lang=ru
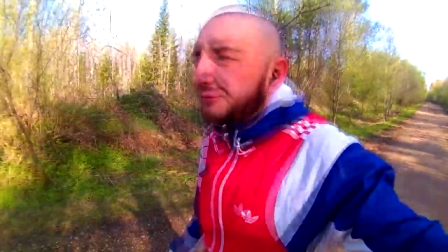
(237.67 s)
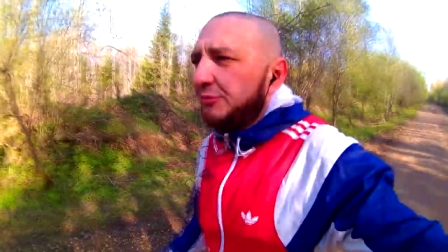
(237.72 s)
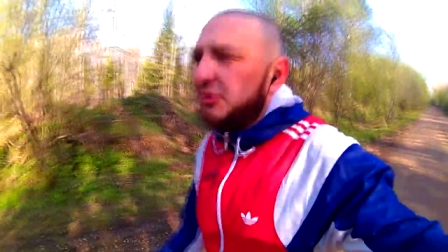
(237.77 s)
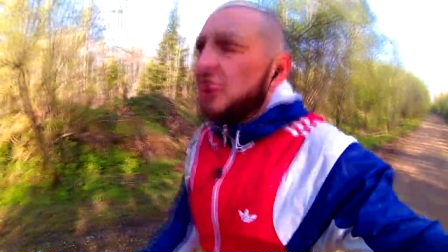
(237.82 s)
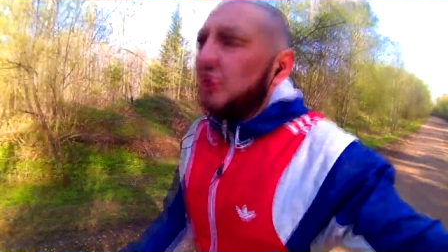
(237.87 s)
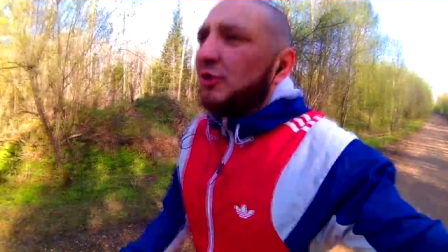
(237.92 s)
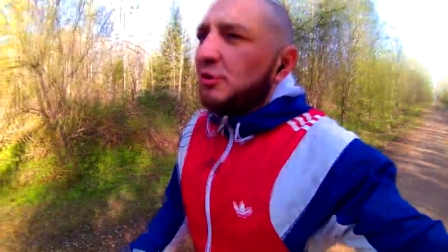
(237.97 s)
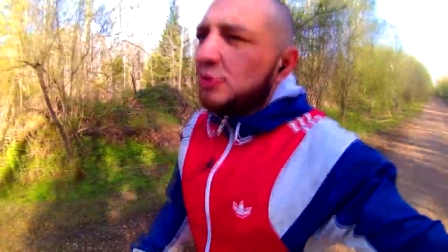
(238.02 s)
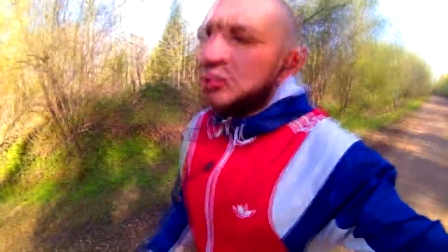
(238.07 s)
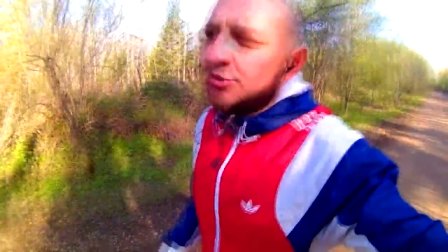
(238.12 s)

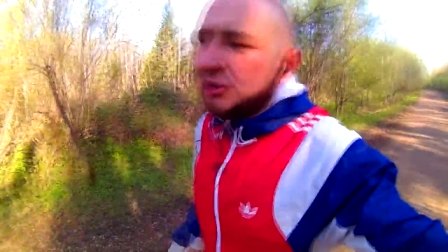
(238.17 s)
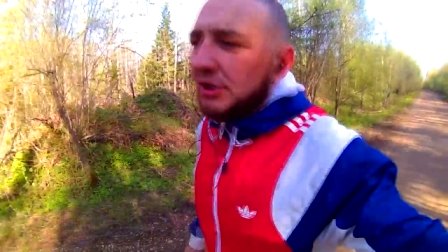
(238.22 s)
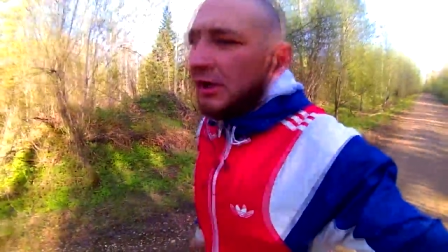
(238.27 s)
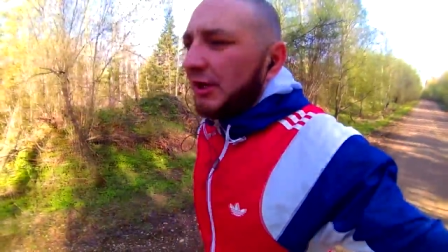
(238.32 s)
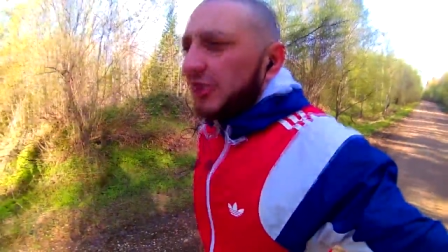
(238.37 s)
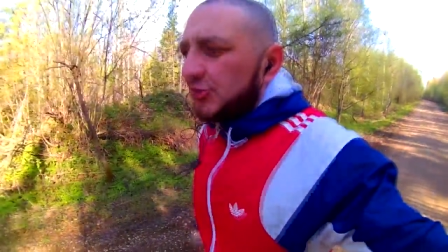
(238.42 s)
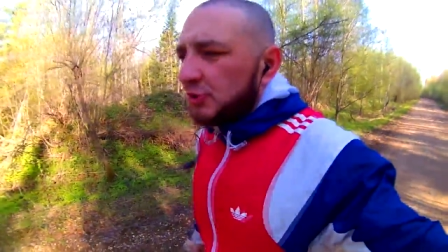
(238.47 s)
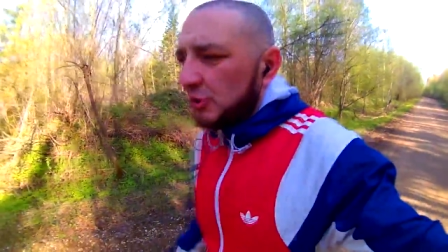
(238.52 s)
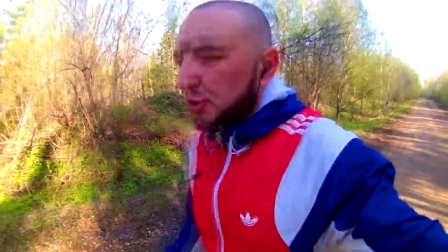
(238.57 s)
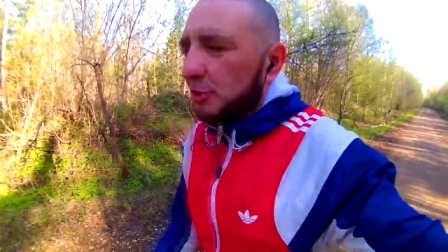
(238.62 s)
печенюшки или
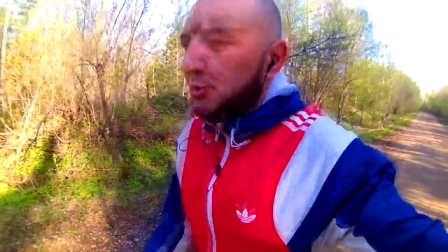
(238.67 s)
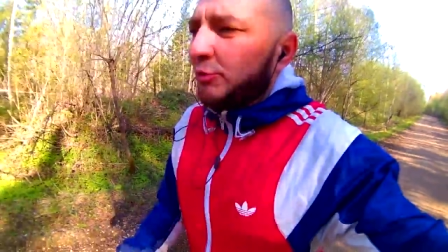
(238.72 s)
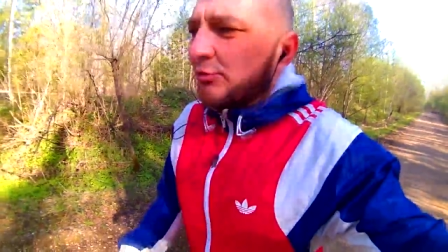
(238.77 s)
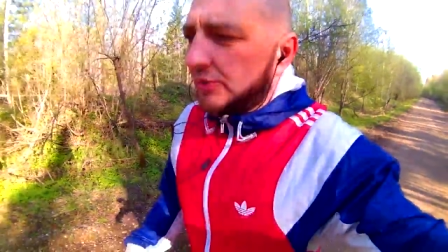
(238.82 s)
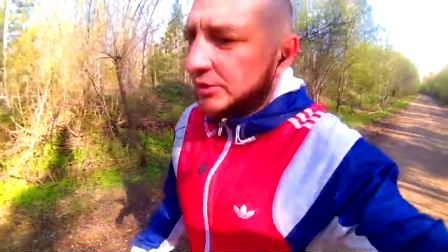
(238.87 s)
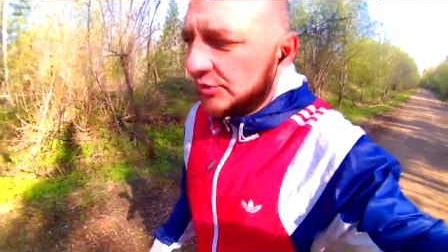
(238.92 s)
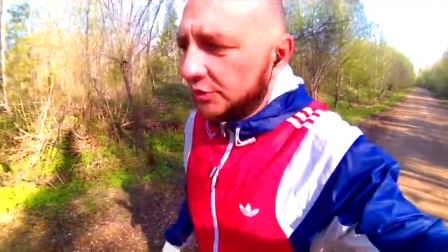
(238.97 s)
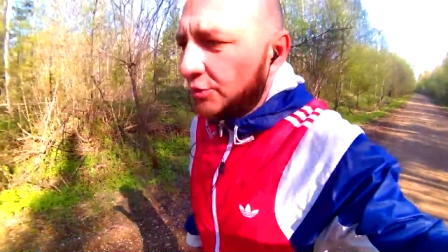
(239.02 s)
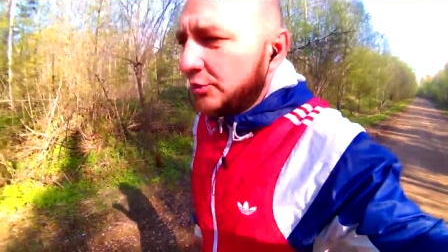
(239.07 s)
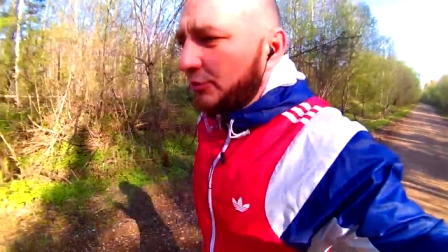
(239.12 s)
еще что-то
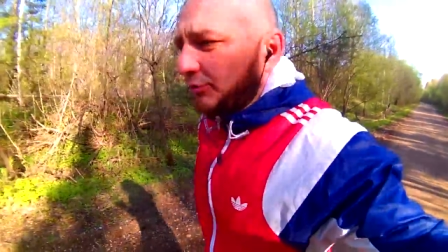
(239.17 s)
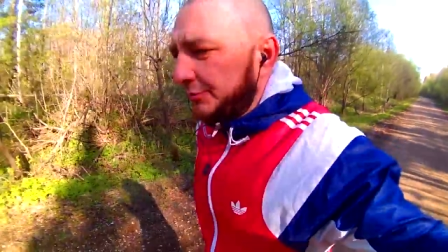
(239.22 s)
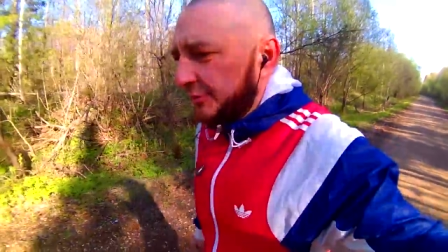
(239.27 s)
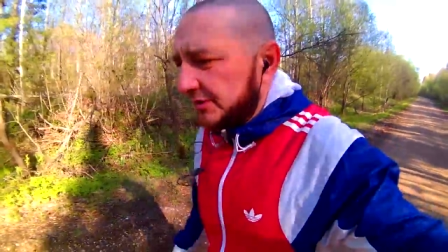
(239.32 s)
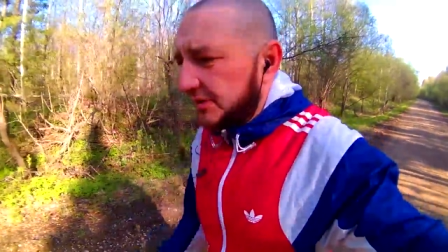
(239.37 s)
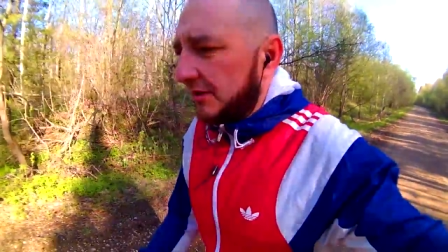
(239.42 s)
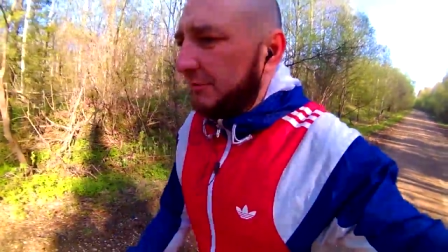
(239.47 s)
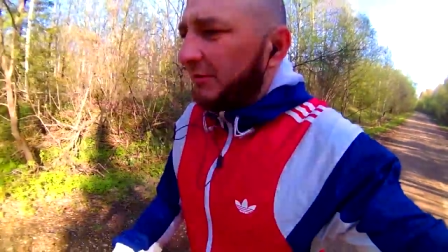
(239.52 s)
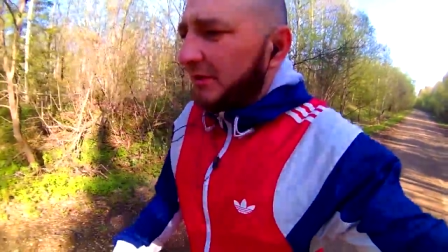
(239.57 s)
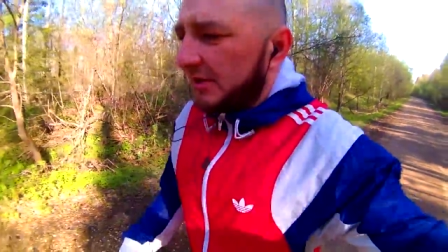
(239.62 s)
еще
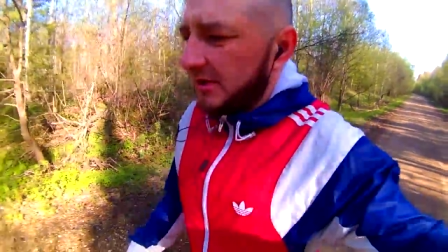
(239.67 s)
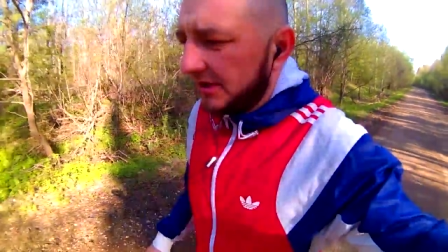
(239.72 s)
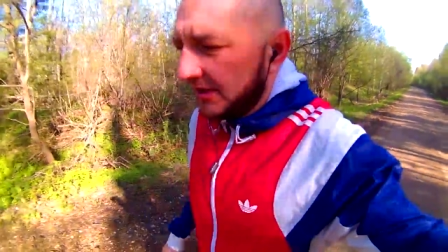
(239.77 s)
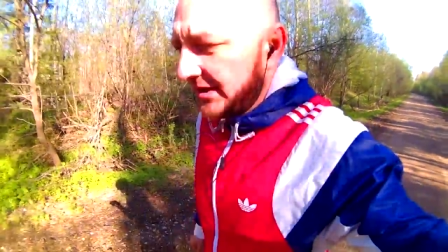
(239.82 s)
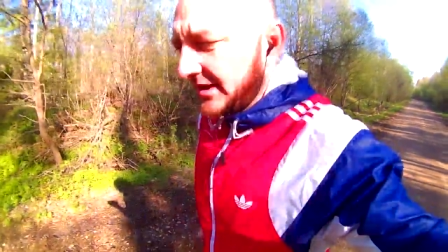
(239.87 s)
употребить.